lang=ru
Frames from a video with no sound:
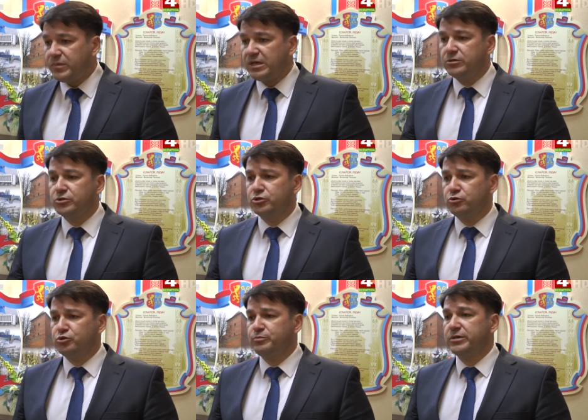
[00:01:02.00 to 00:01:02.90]
Э,
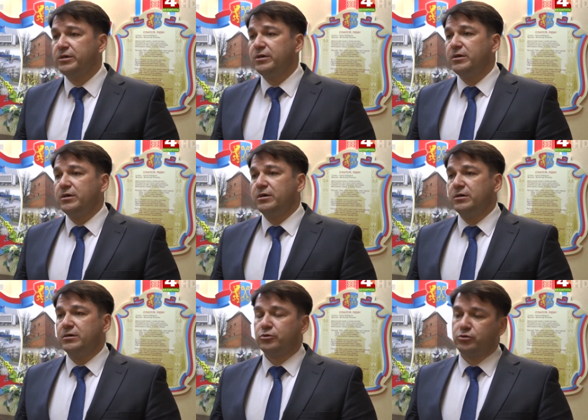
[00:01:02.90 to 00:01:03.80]
службы,
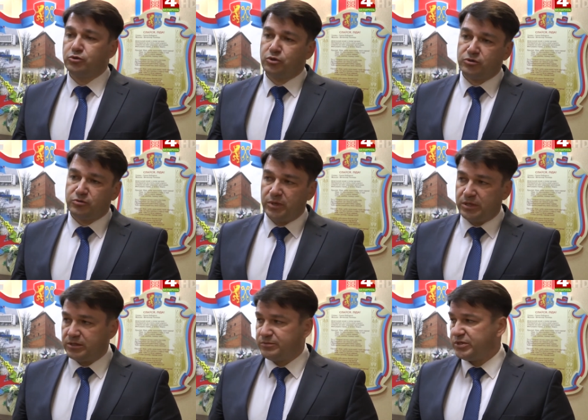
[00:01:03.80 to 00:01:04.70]
э, трудоустройство
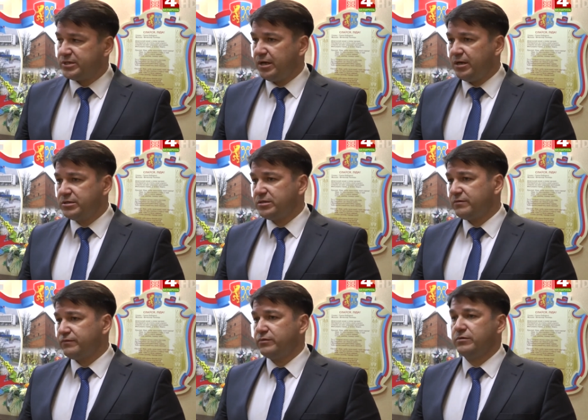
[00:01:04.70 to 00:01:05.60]
молодых специалистов,
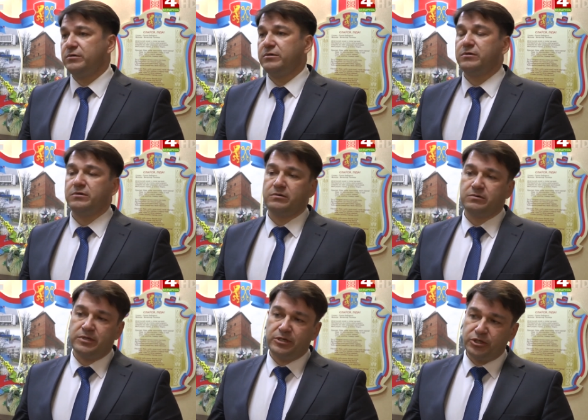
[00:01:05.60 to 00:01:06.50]
э,
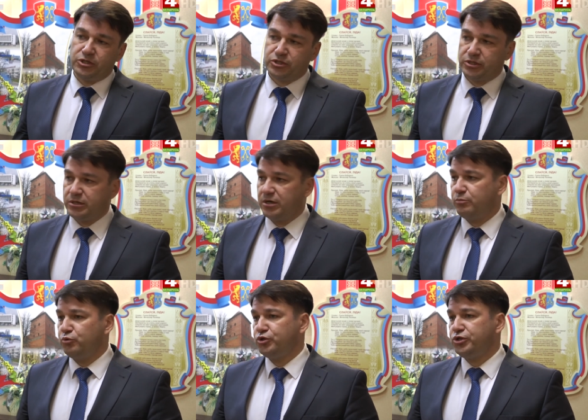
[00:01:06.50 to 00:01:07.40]
дальнейшее
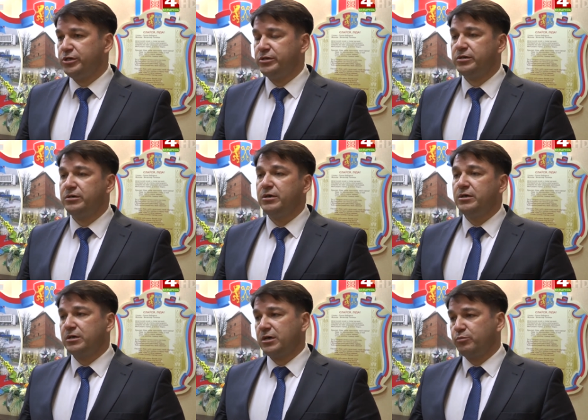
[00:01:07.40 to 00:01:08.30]
обучение,
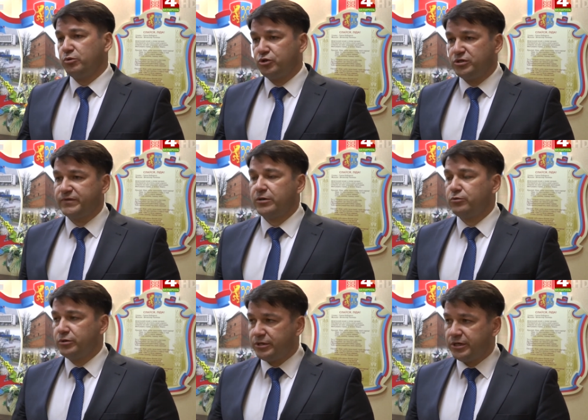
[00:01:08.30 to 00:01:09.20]
как получить
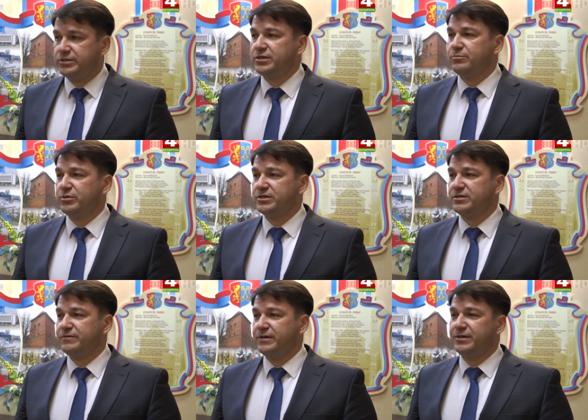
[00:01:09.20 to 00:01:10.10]
второе, третье
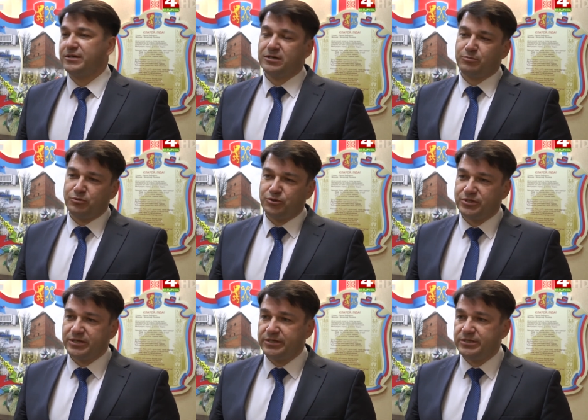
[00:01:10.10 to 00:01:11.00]
образование, как получить
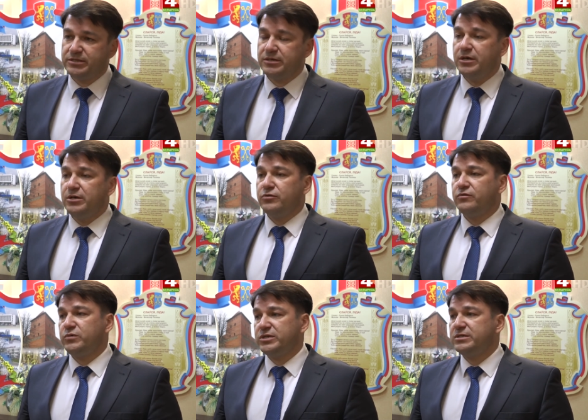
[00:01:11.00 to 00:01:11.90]
кредит. Но
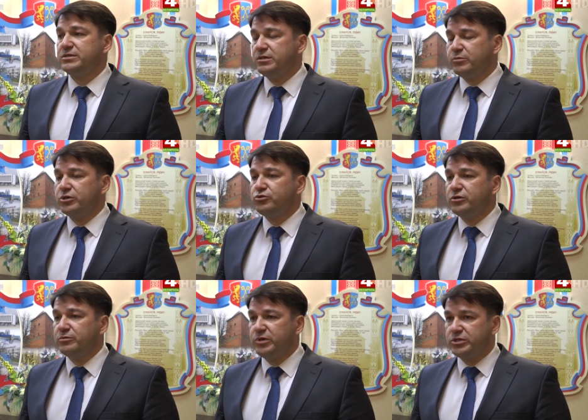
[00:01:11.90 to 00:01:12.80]
вместе с тем хочу
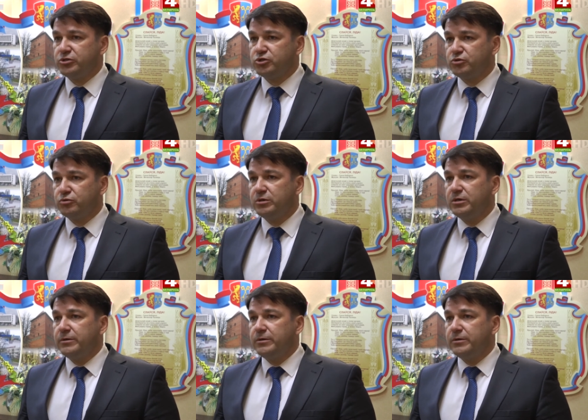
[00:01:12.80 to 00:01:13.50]
отметить, что